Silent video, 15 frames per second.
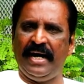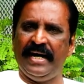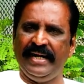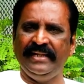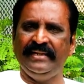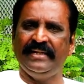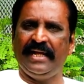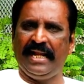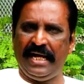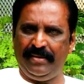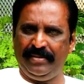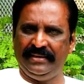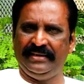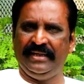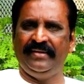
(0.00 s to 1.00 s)
அடைந்த
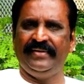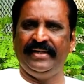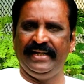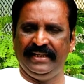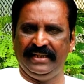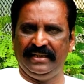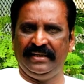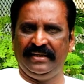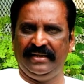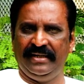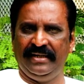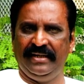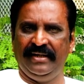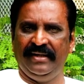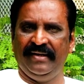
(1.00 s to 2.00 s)
லாபத்தை விட
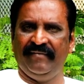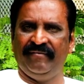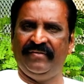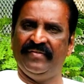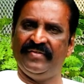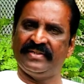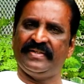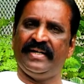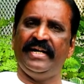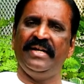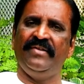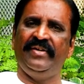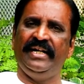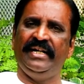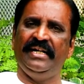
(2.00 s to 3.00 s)
விவசாய
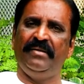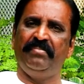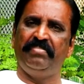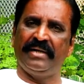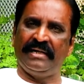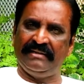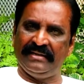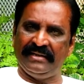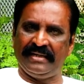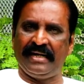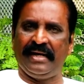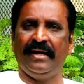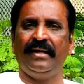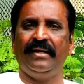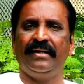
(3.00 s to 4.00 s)
வெளிகள்
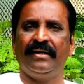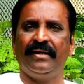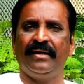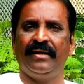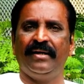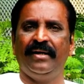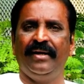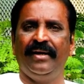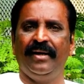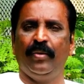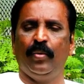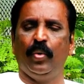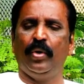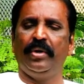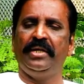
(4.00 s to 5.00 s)
பிறந்ததனால்
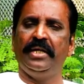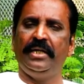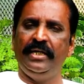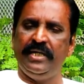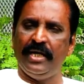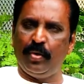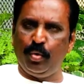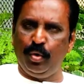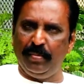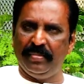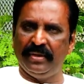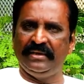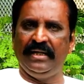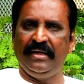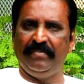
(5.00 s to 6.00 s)
ஓர் எளிய
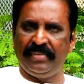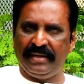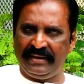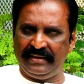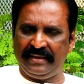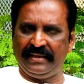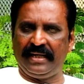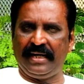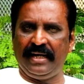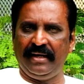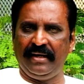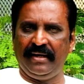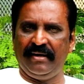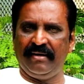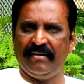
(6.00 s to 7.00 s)
குடும்பத்தில்
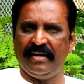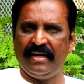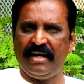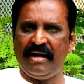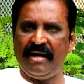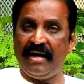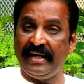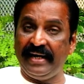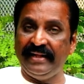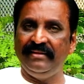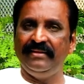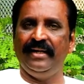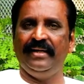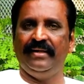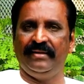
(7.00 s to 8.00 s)
பிறந்ததனால்
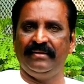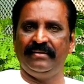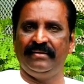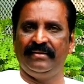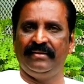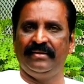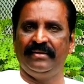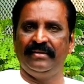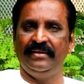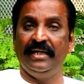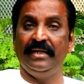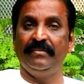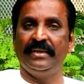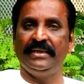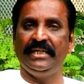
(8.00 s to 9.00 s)
அடைந்தேன்
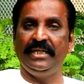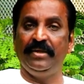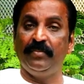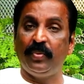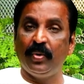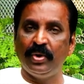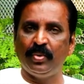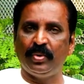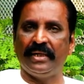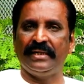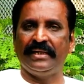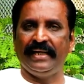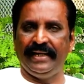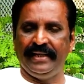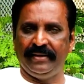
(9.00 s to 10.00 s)
என்பதை இப்போது
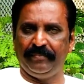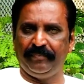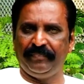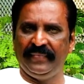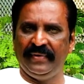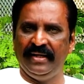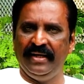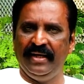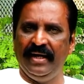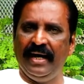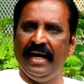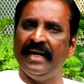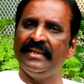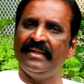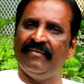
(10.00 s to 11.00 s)
உணர்கிறேன்
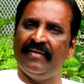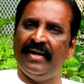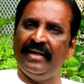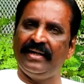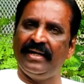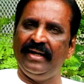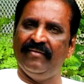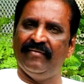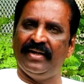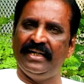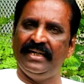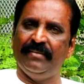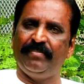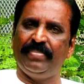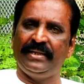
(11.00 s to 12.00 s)
அந்த வாழ்க்கை
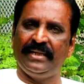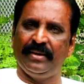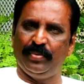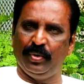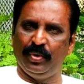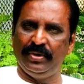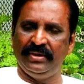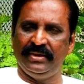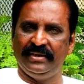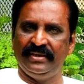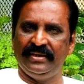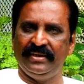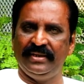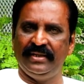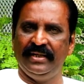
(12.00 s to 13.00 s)
வாழப்பட்ட போது
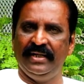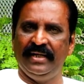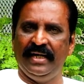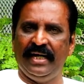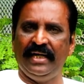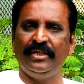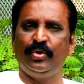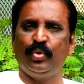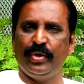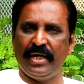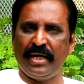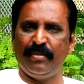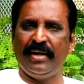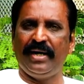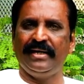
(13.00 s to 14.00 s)
அது
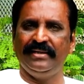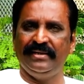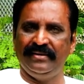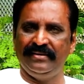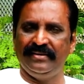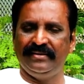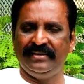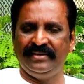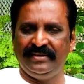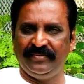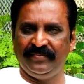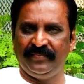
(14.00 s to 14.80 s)
துயரமாக இருந்தது